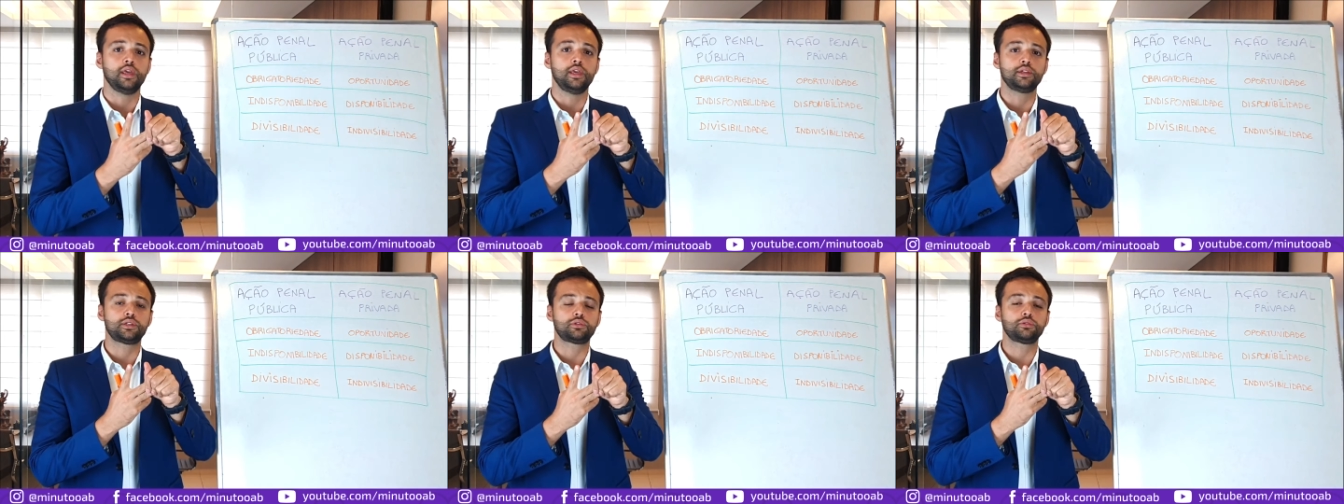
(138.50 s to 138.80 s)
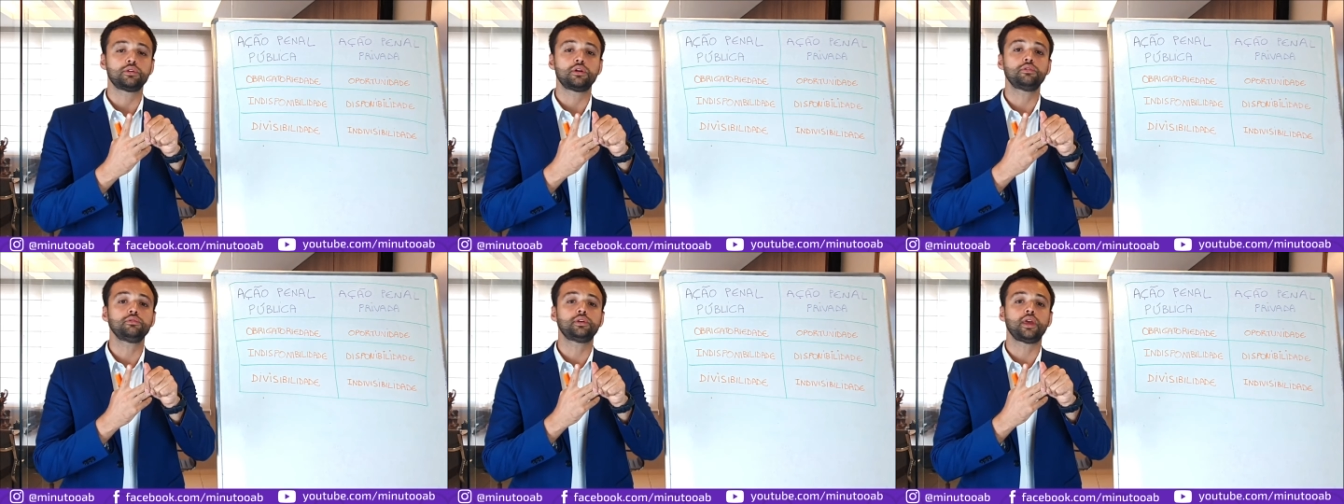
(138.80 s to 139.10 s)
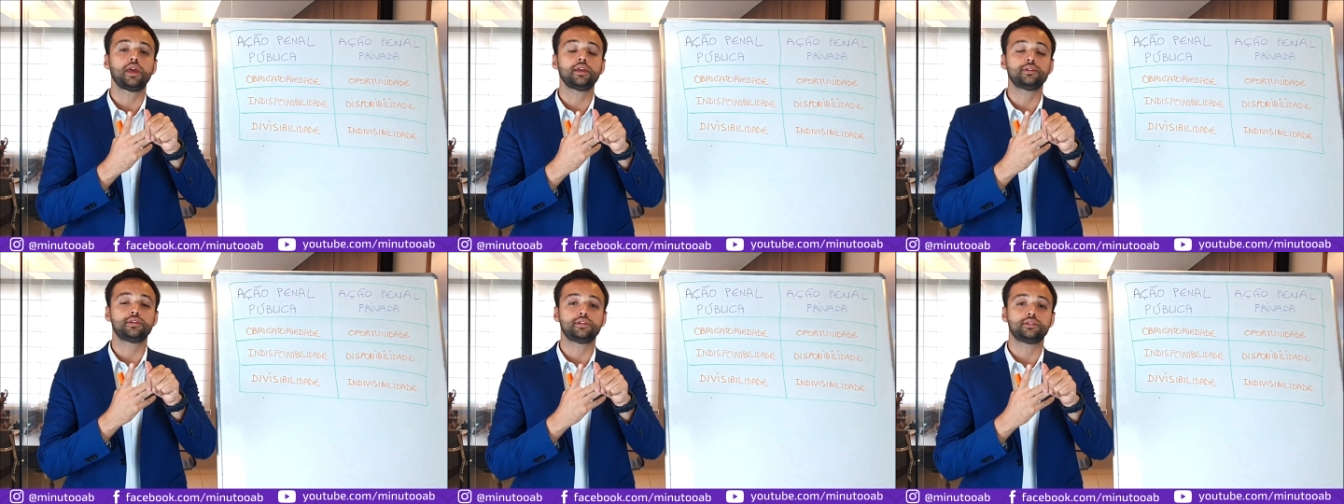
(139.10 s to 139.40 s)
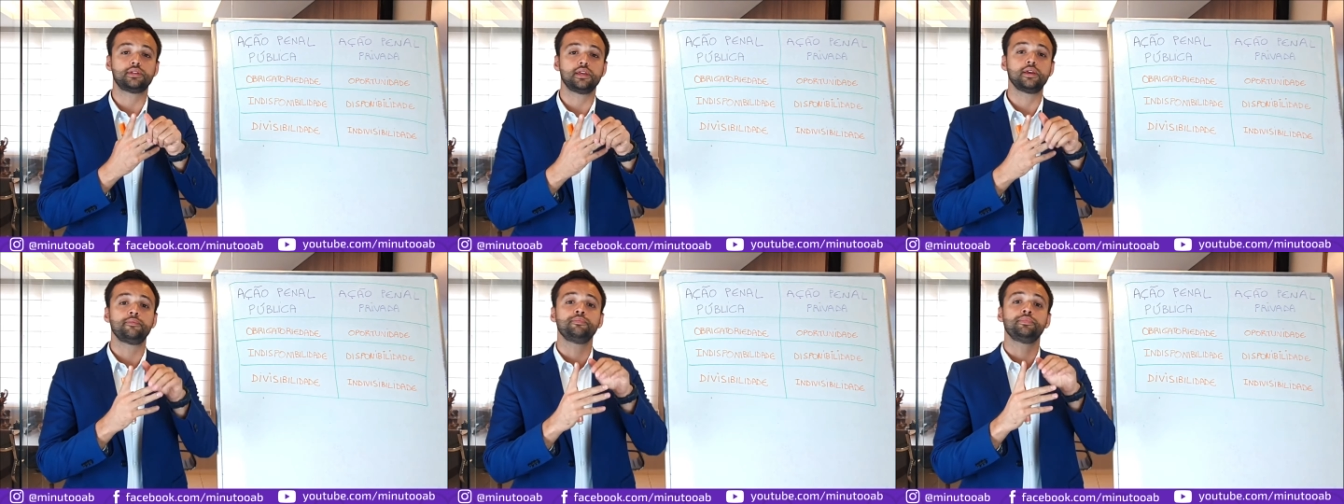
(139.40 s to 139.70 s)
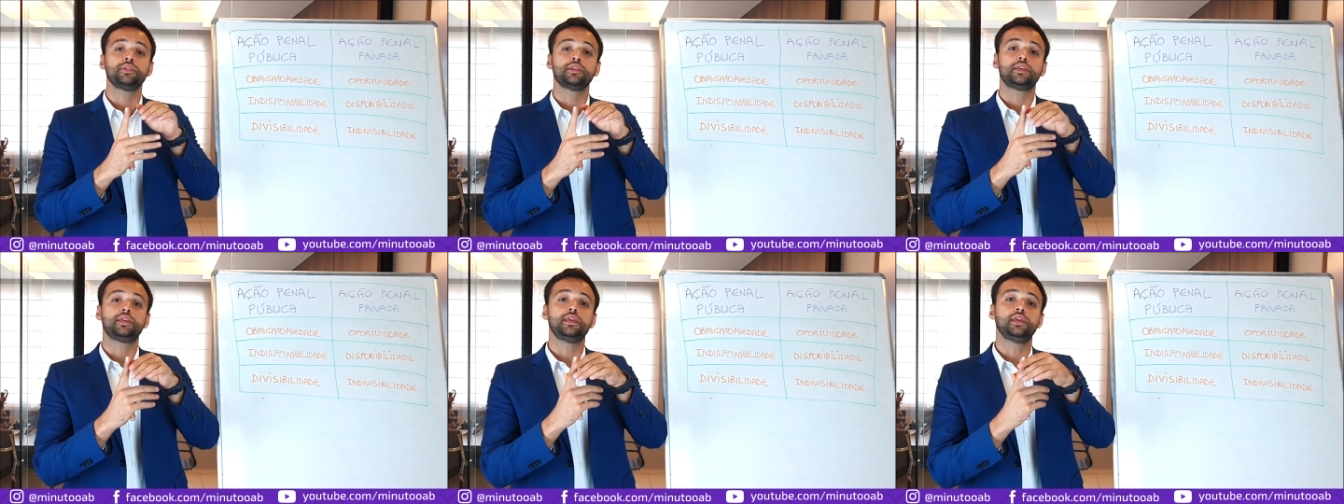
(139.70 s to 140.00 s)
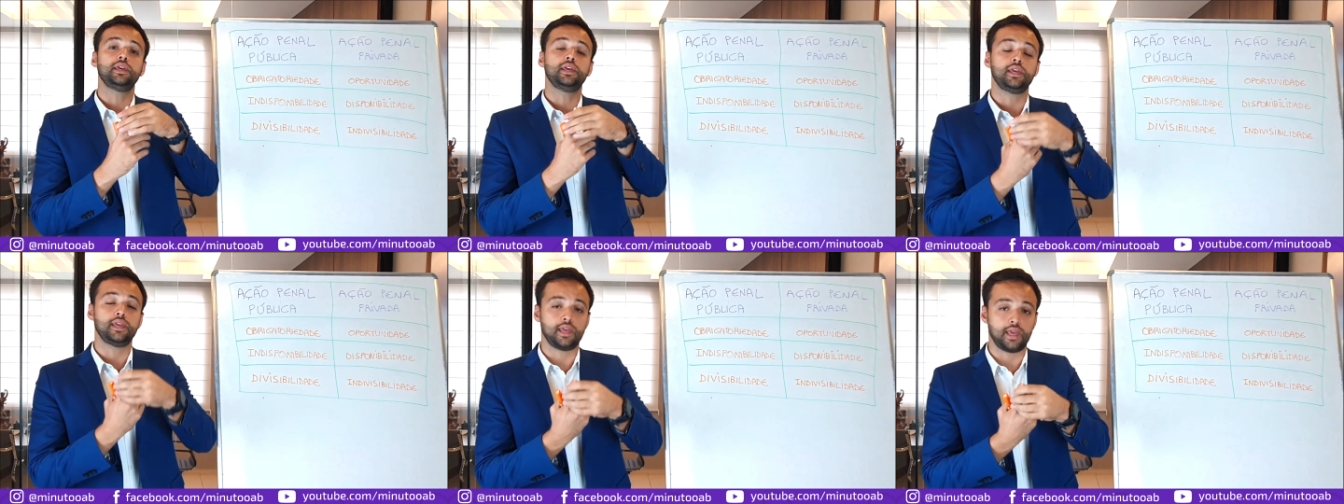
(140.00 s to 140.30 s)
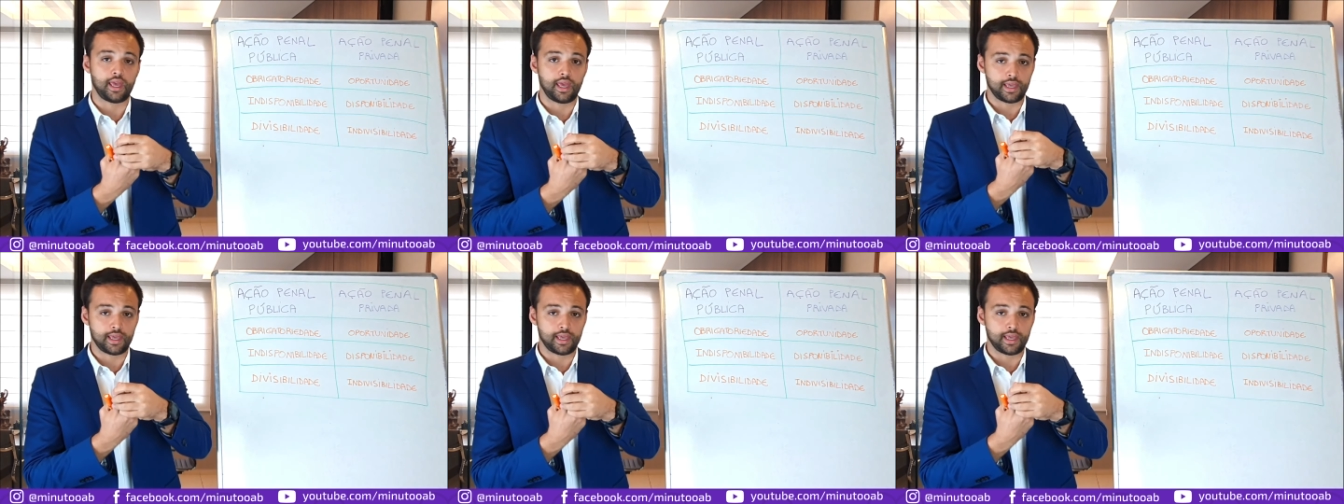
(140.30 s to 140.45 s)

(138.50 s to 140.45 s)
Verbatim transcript: isso não quer dizer que